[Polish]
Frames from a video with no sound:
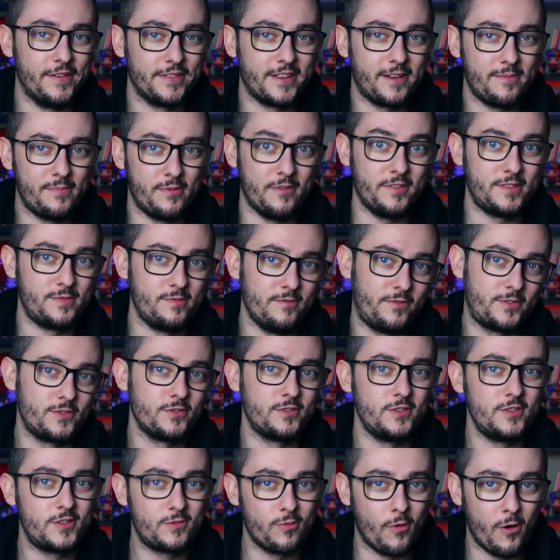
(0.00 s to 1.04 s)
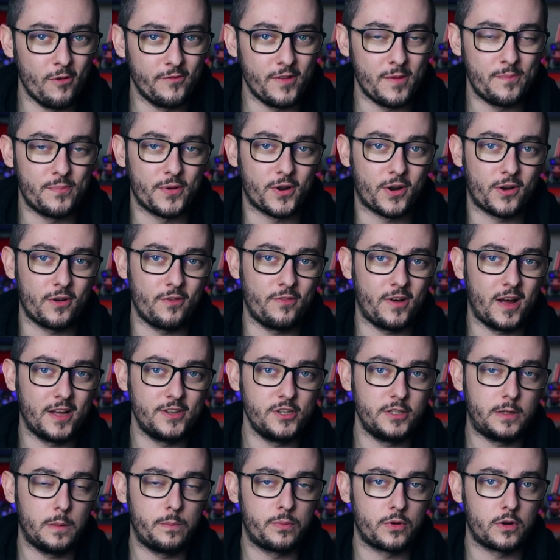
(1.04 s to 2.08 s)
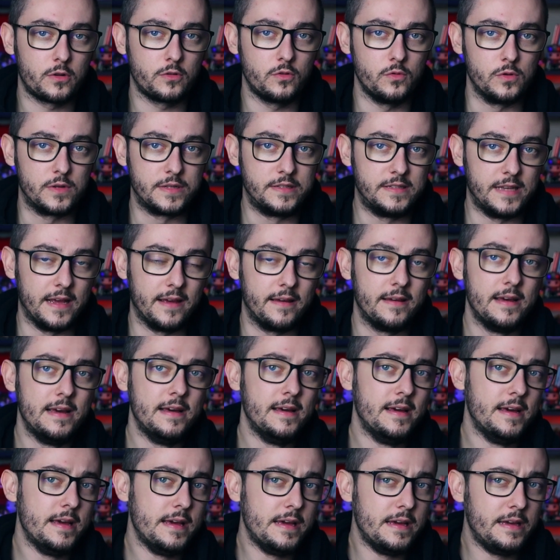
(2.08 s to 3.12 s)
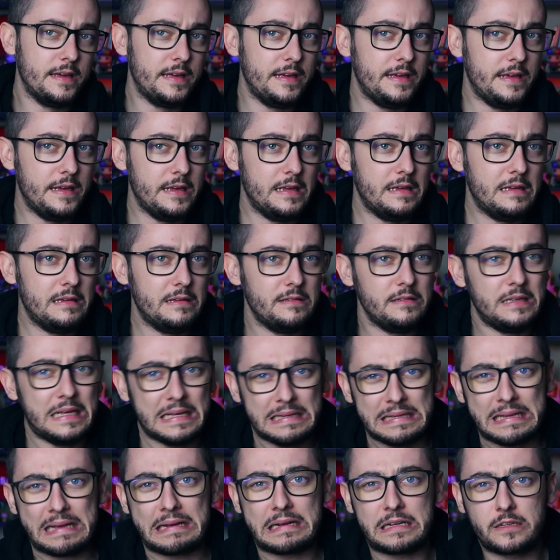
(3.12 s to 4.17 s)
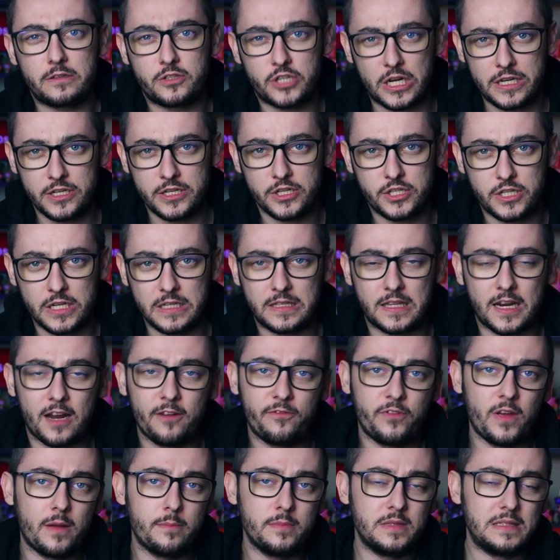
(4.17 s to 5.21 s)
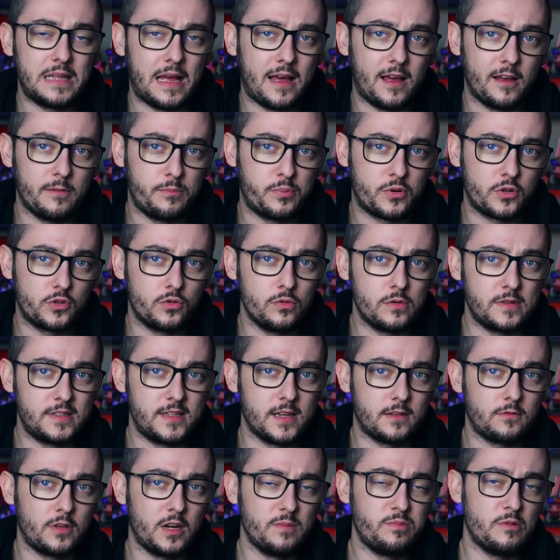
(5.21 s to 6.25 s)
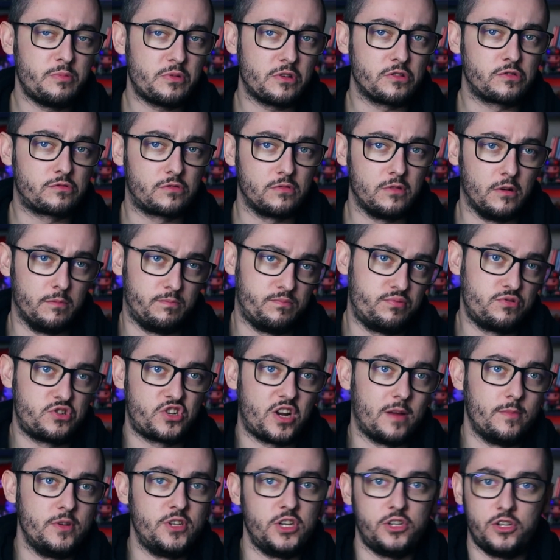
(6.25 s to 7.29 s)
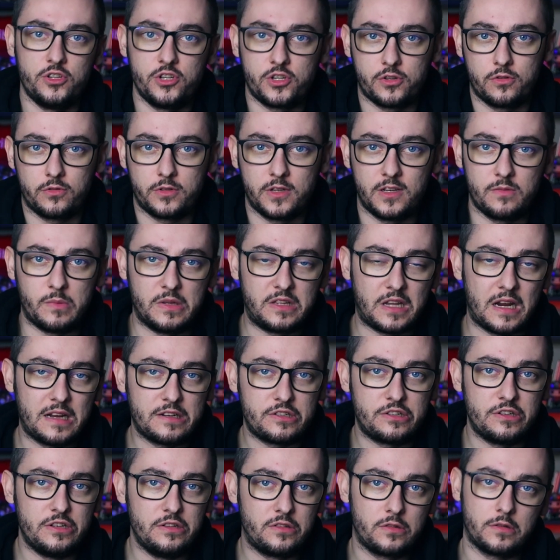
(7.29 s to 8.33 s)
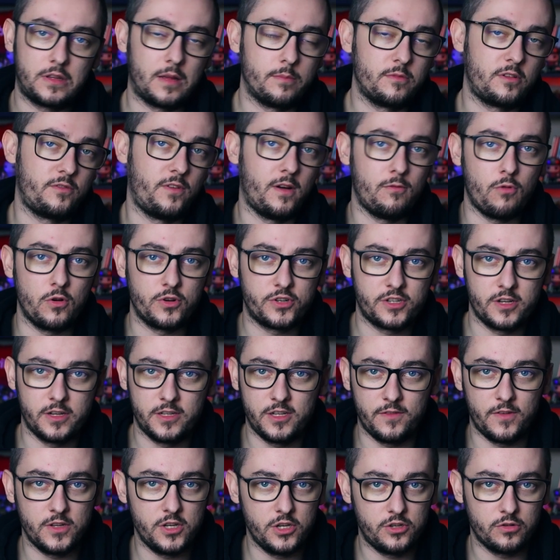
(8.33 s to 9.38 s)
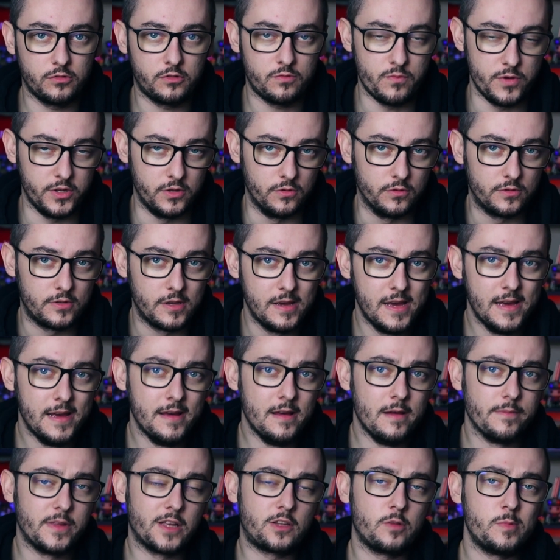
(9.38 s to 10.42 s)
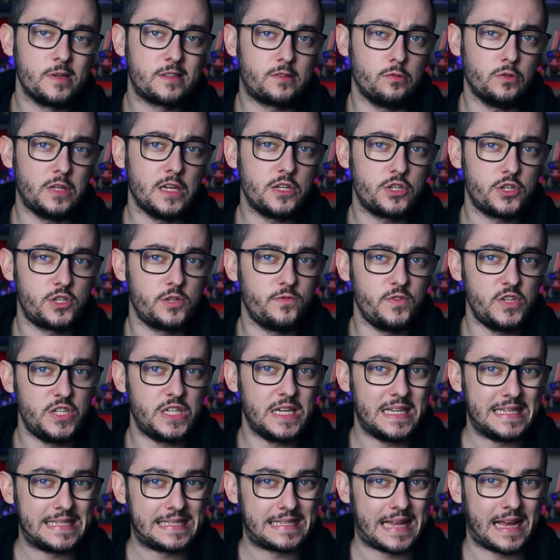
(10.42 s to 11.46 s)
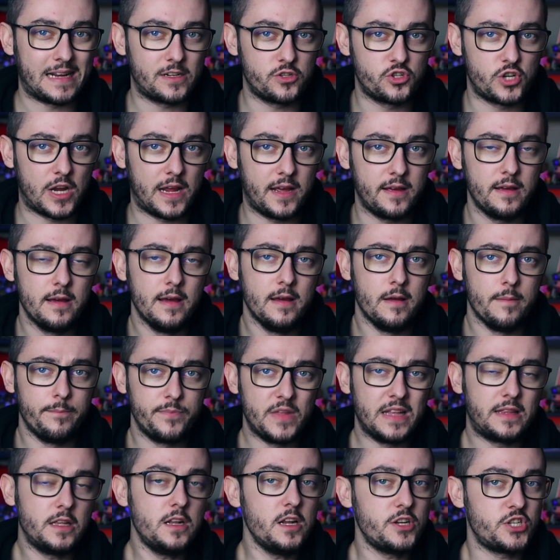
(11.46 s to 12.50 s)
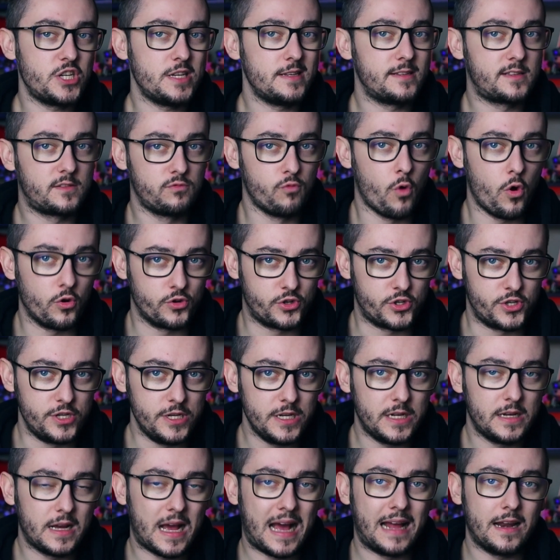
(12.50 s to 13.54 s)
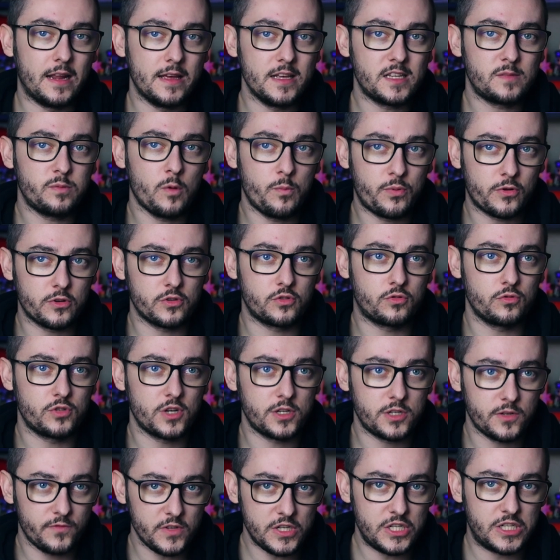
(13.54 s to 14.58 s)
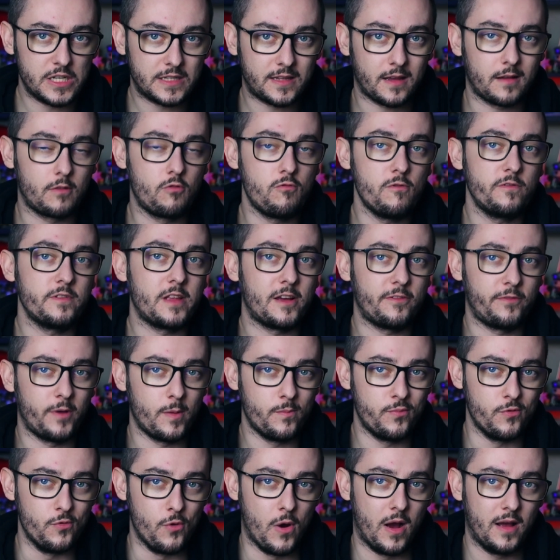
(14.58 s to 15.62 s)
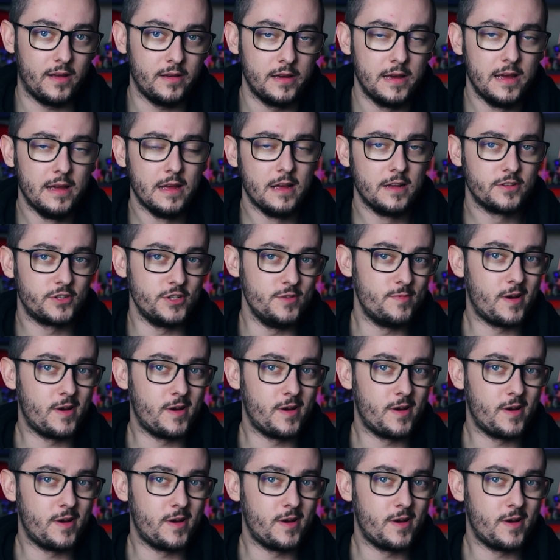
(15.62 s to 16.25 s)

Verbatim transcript: ona powiedzmy w cudzysłowie prowadzi tę produkcję. I jednak częściej trafiam na produkcje, które po prostu opuszczamy 10 krótkich metraży i to tam trwa łącznie 90 minut. Natomiast tutaj rzeczywiście jest tak, że nie tyle, że jest łącznik, ale jest po prostu rzeczywiście ta główna fabuła, czyli